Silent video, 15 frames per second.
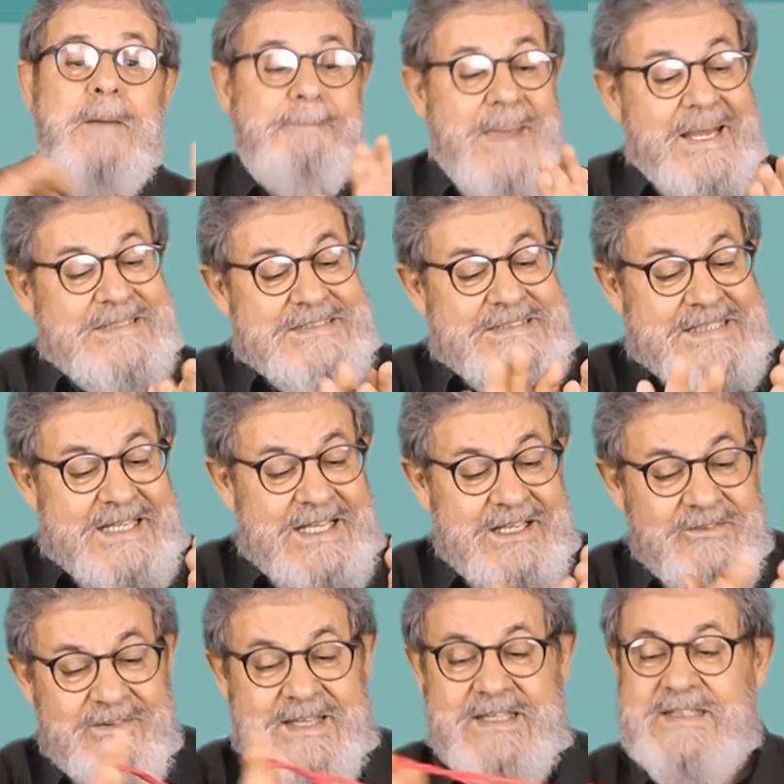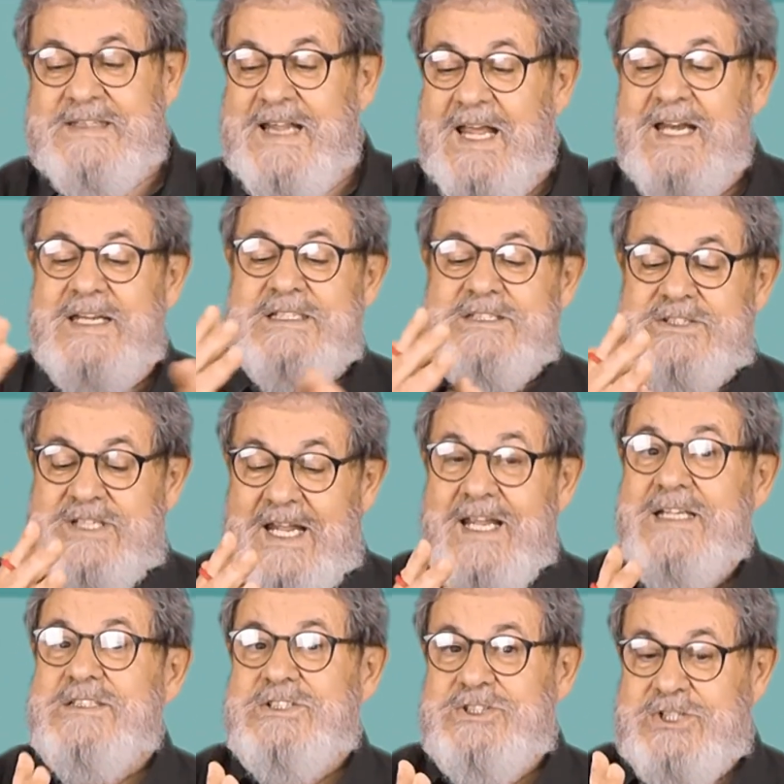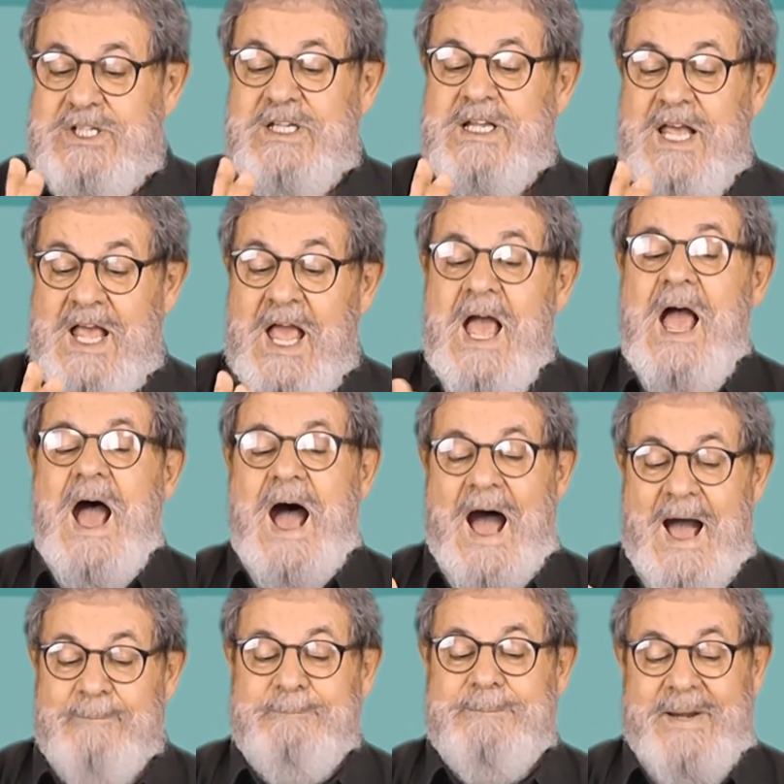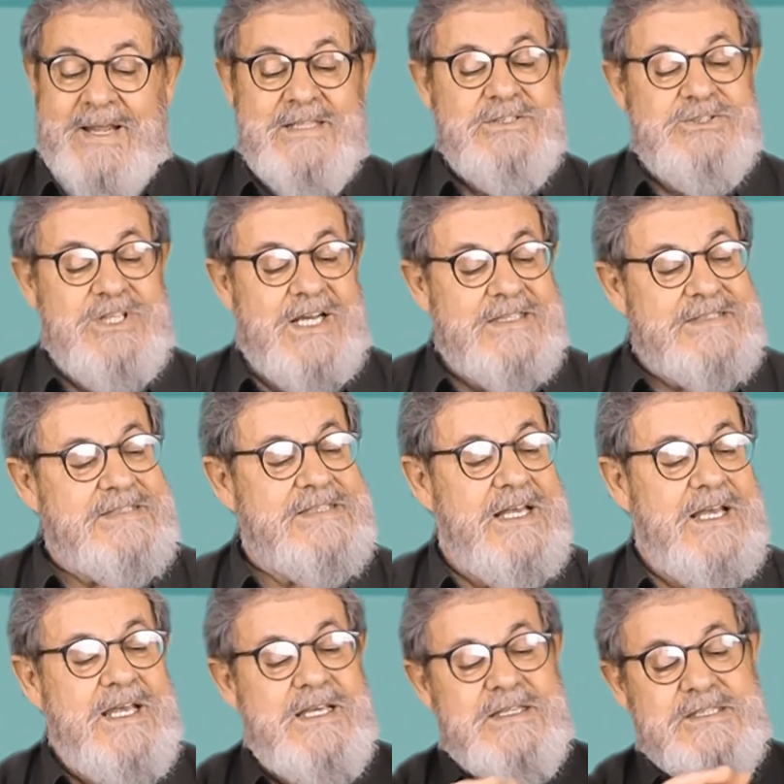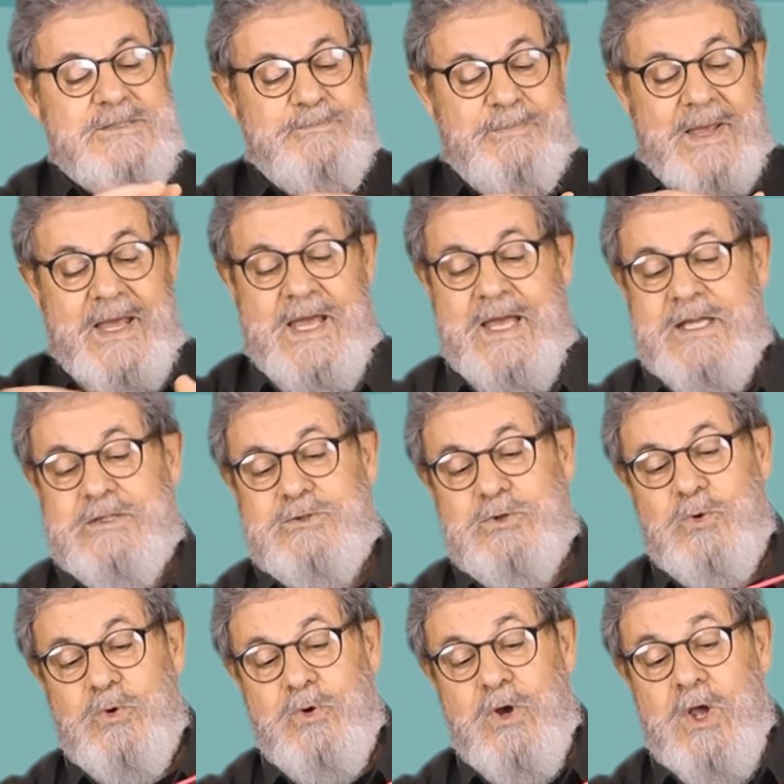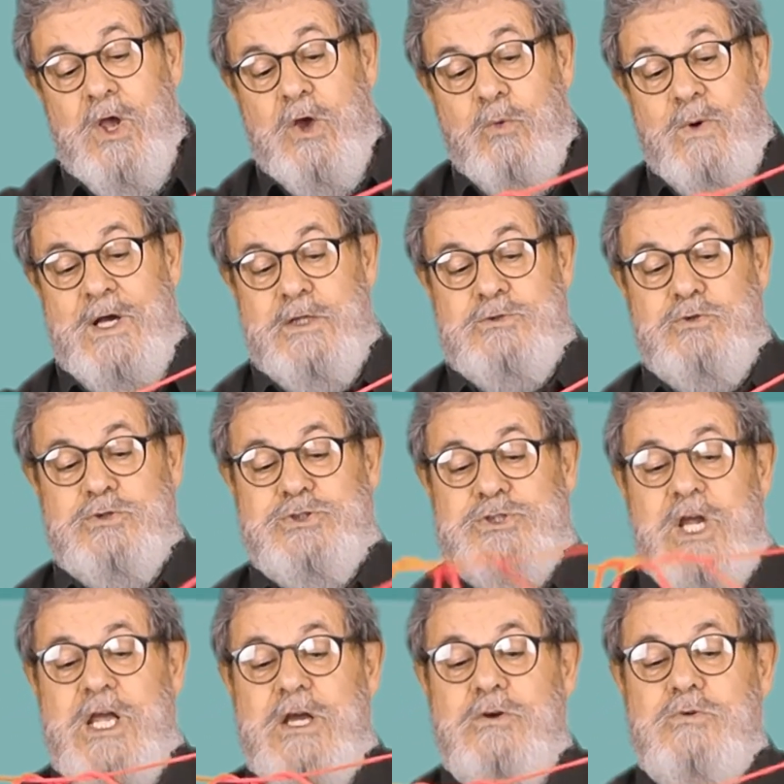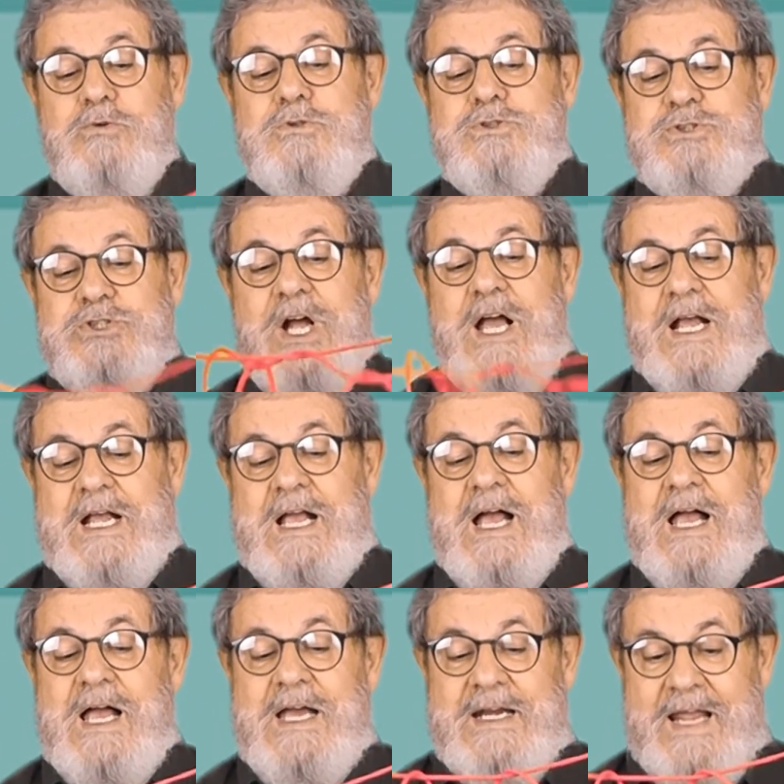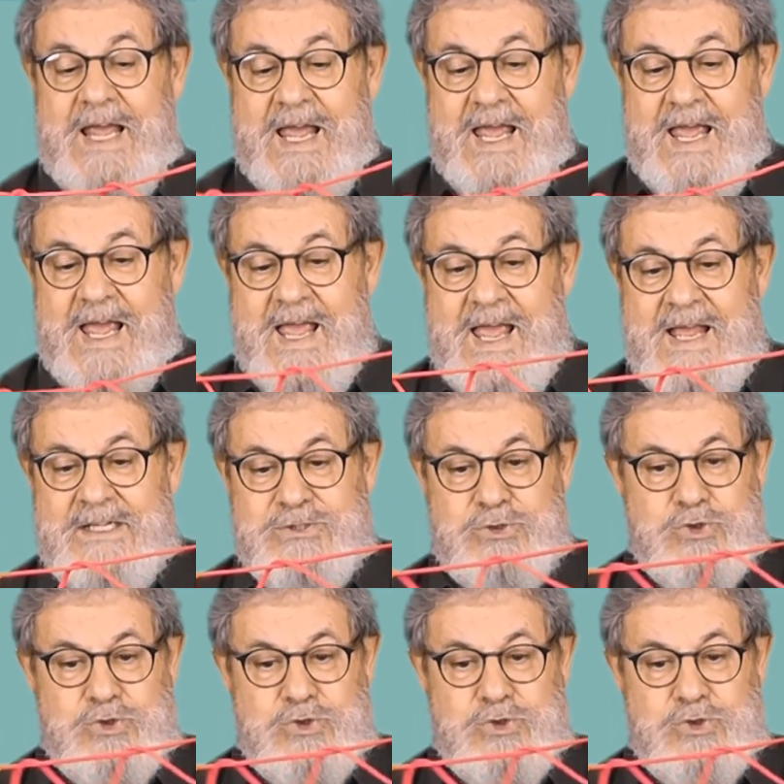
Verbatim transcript: Peixinho inteligente, aprende a ser esperto. Quando chega o jacaré,